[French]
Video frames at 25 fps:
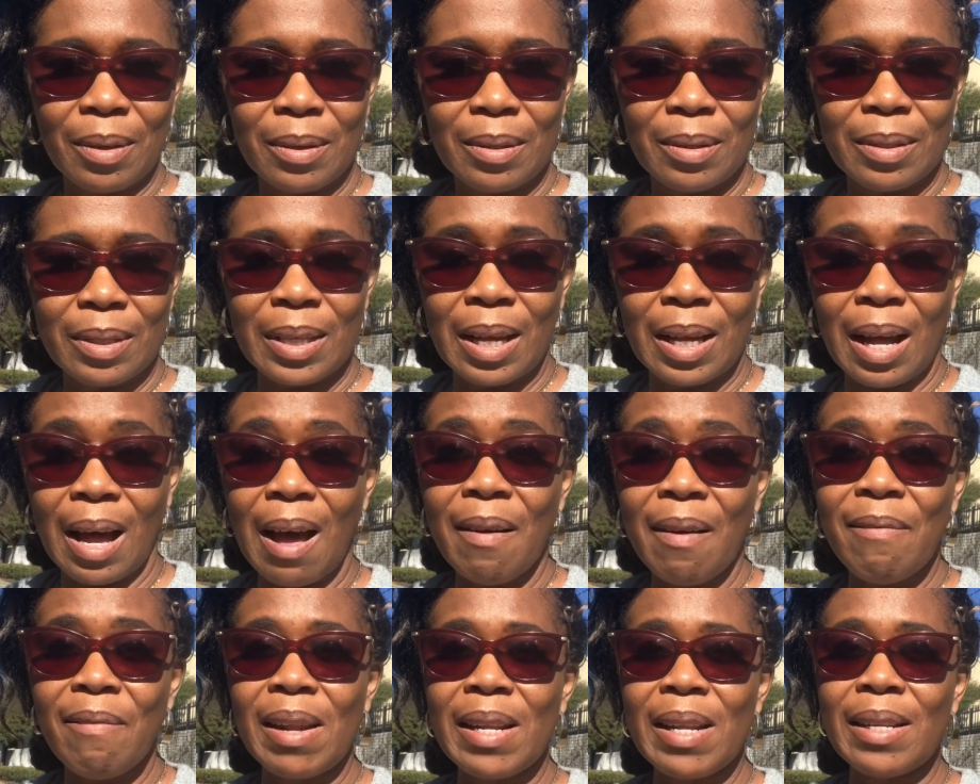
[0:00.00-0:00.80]
C'est
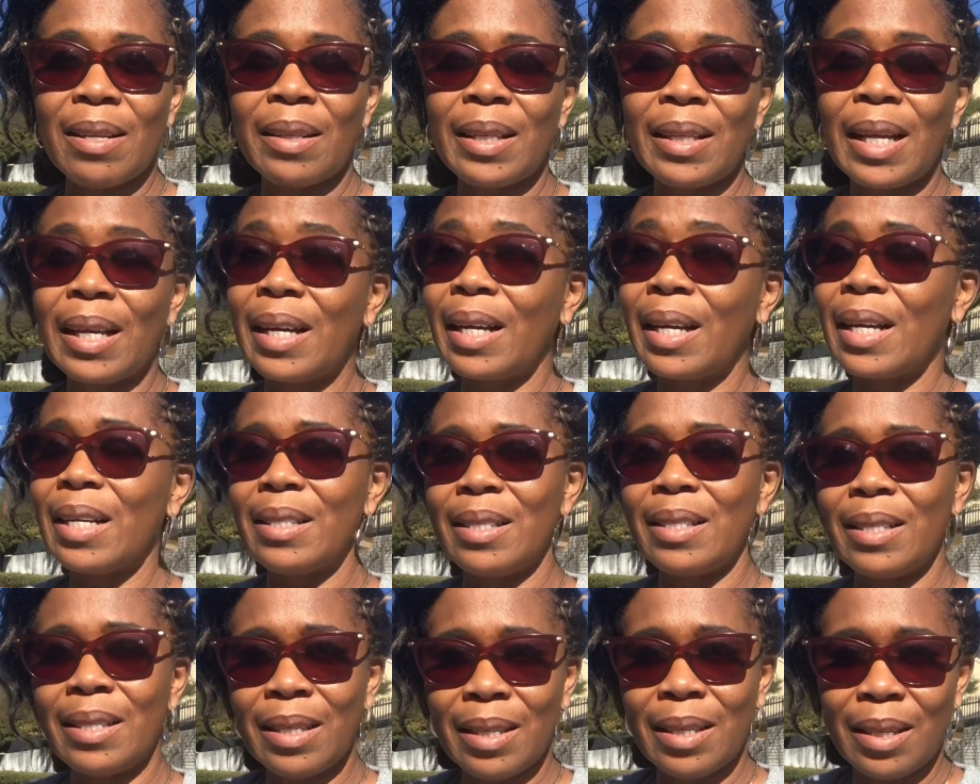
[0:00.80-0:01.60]
en validant des
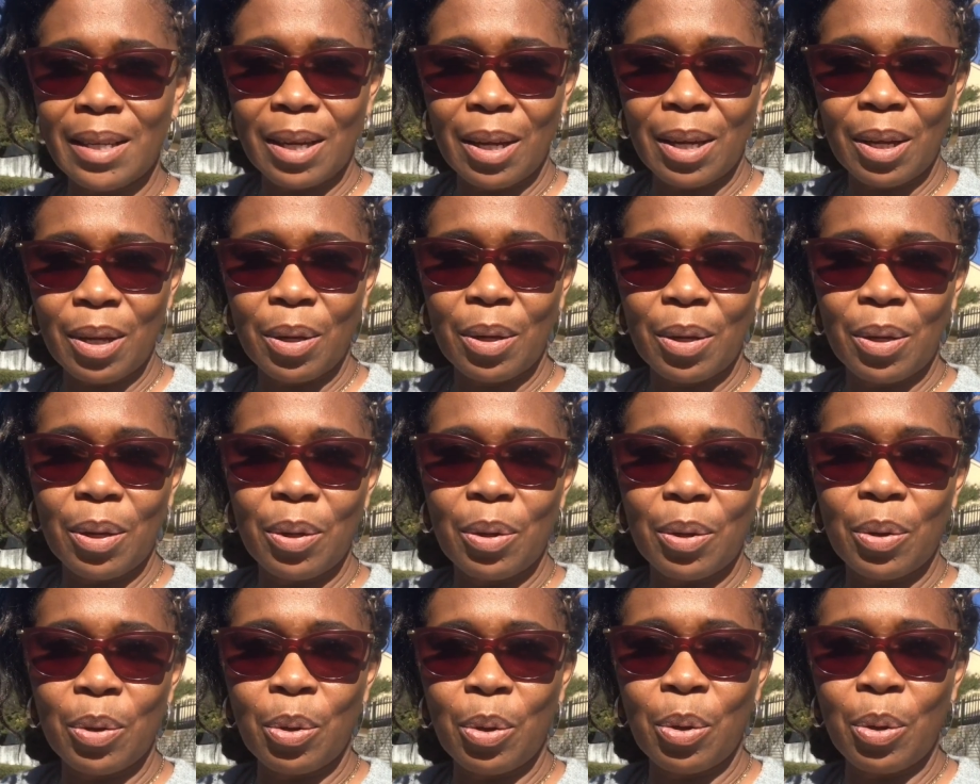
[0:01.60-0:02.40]
crédits
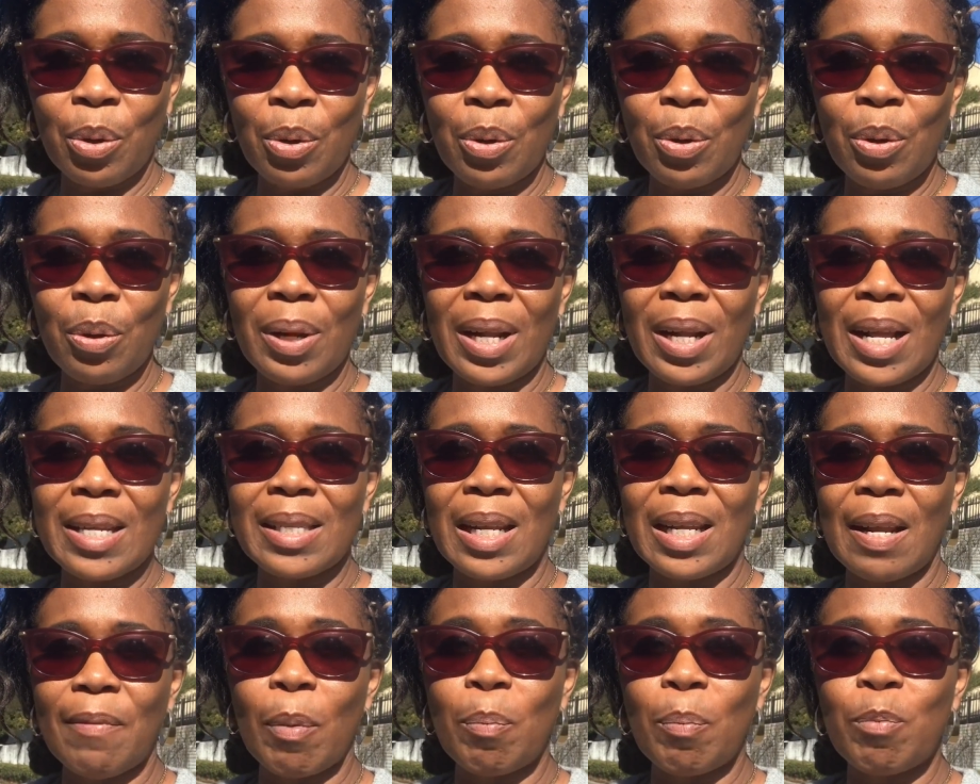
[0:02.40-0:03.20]
que
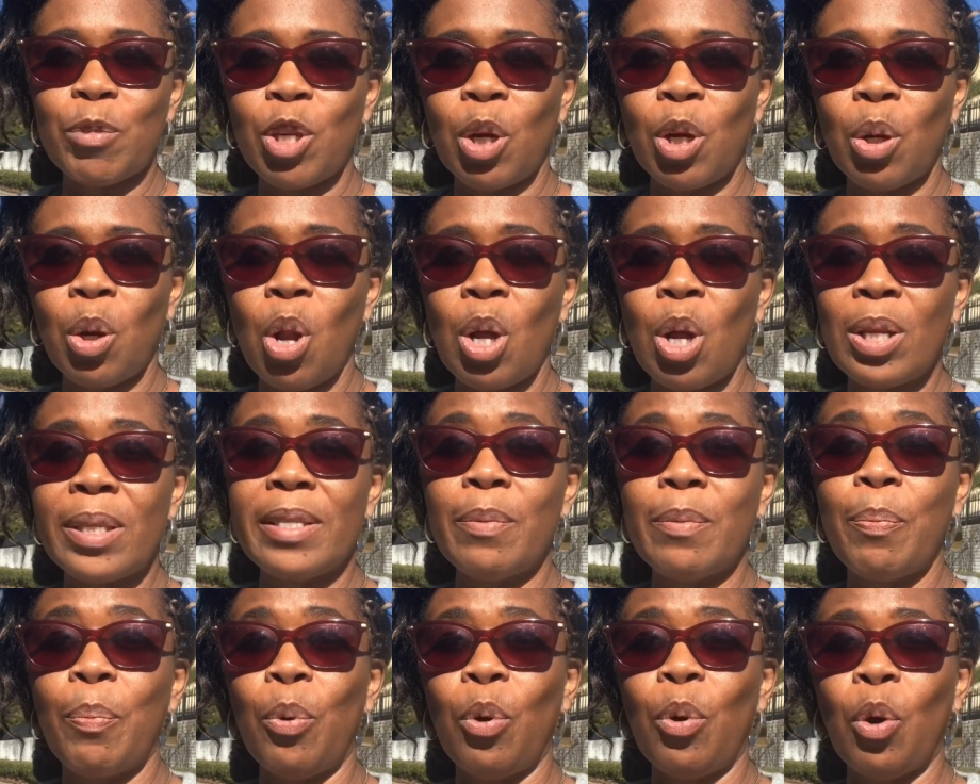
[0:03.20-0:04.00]
les élèves obtiennent leur
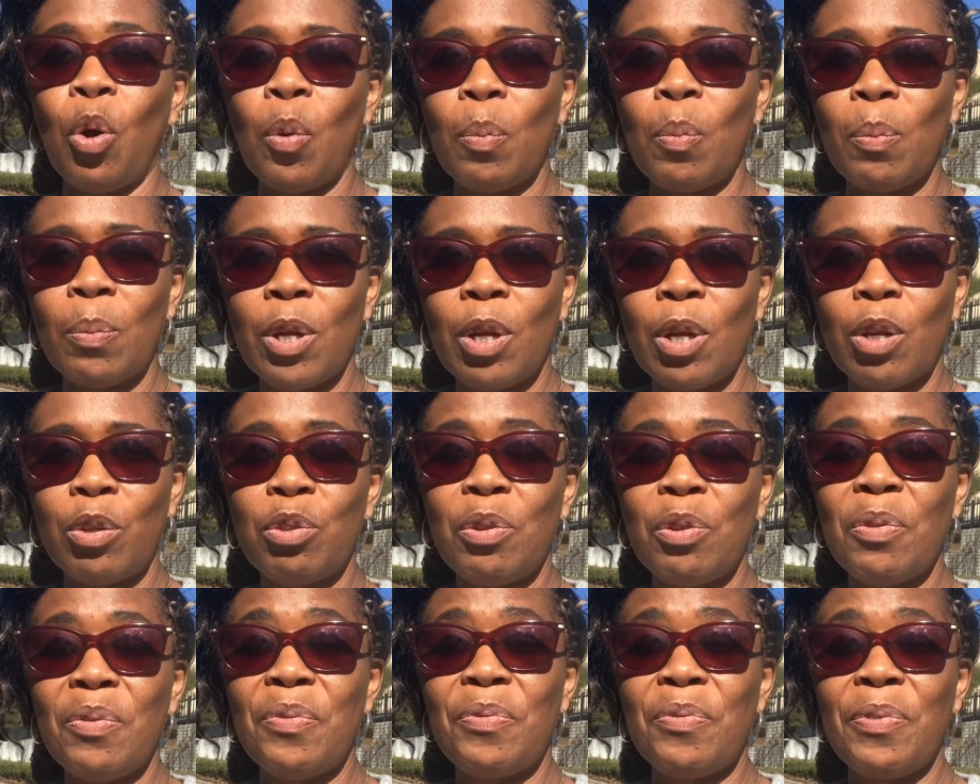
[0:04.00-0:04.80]
diplôme
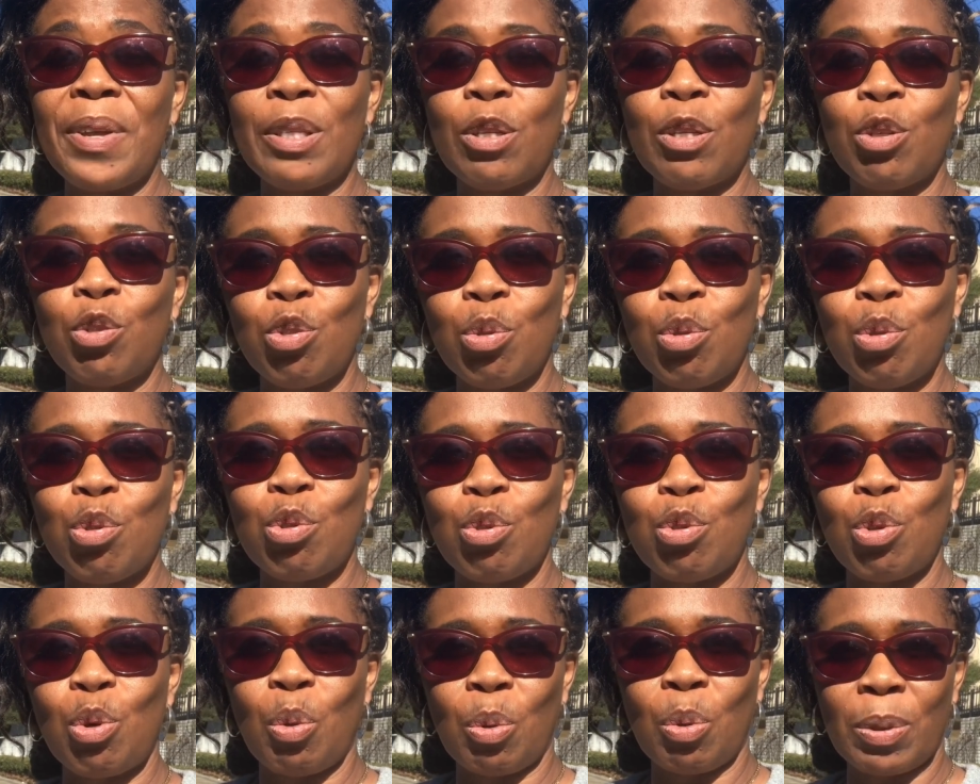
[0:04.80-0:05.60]
de fin d'études
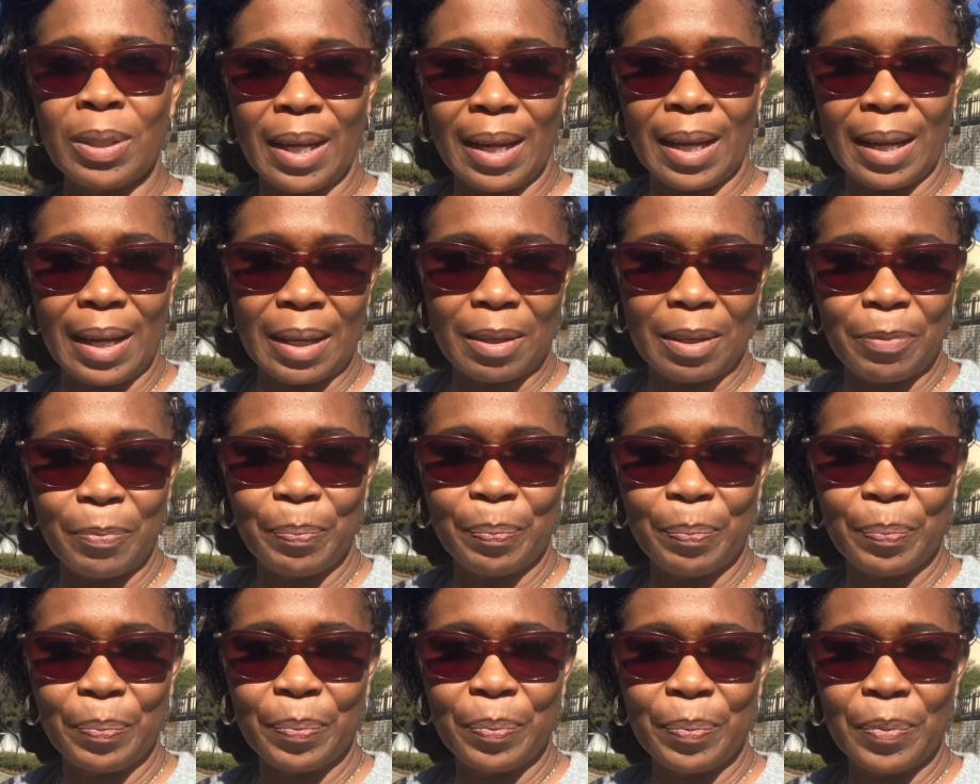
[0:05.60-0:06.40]
secondaires.
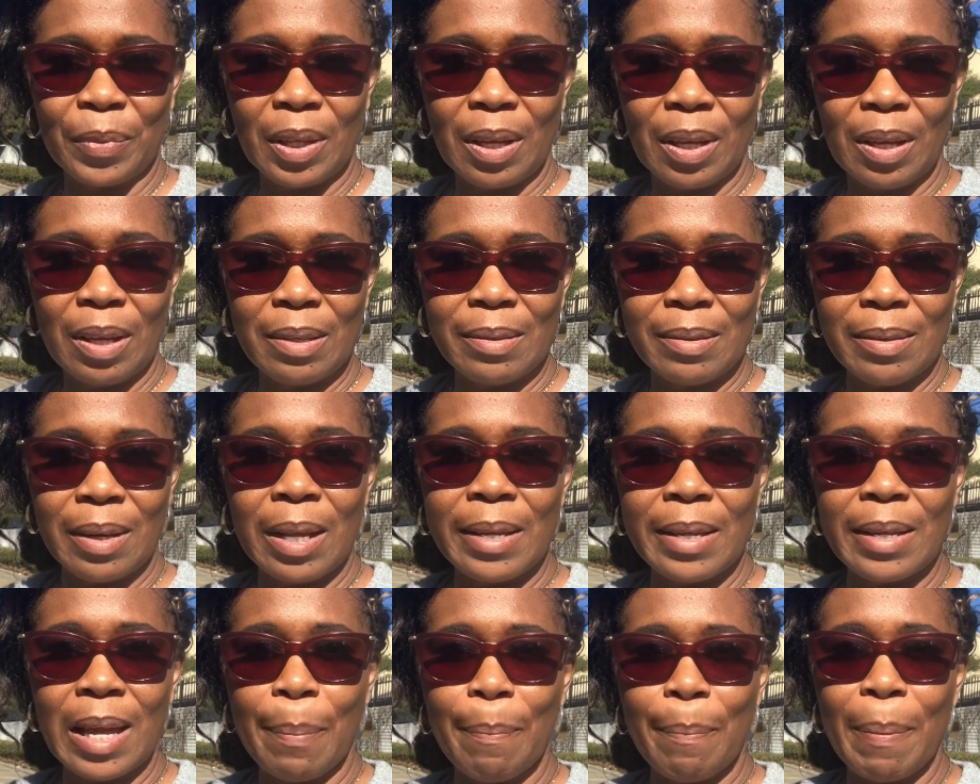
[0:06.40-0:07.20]

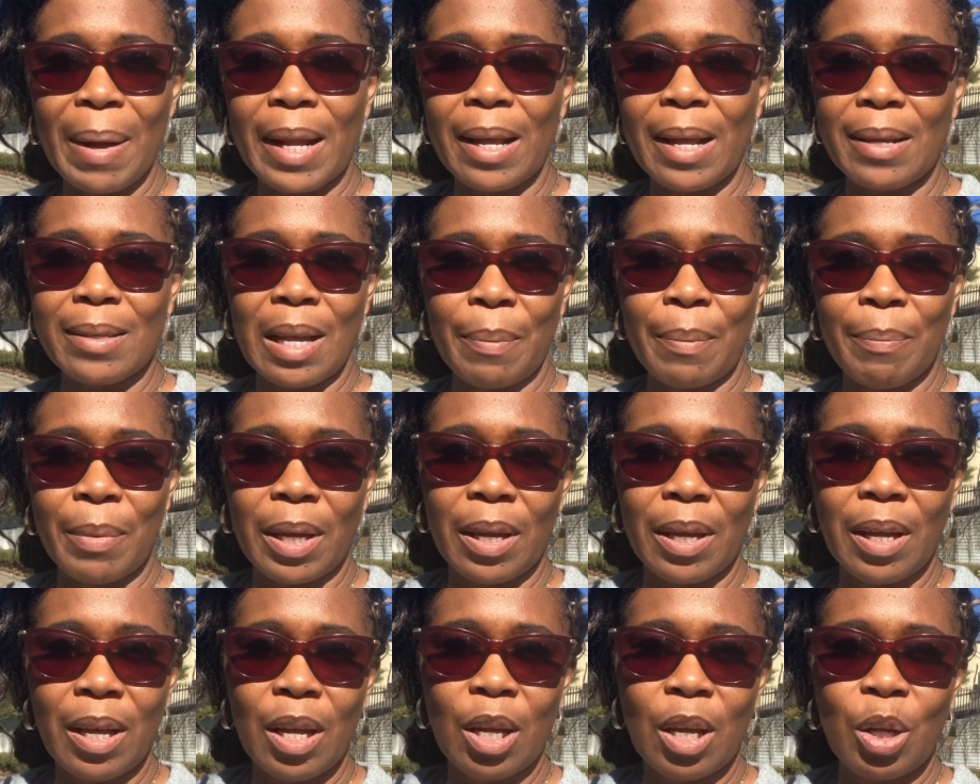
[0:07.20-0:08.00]
Il n'y a pas d'examen.
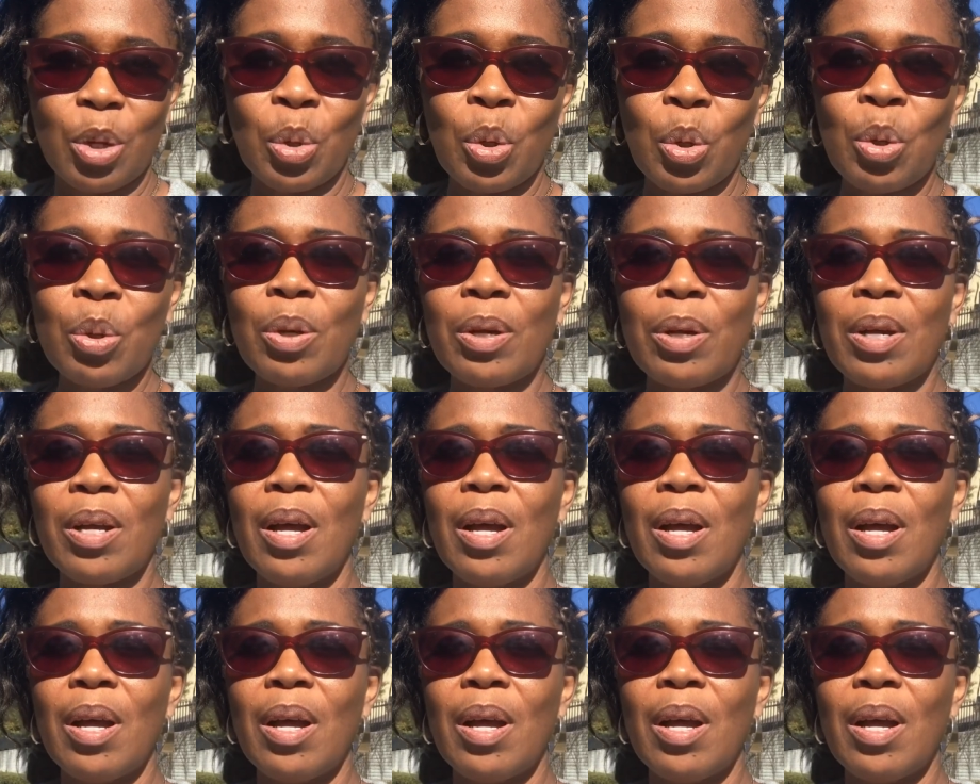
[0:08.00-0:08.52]
Donc,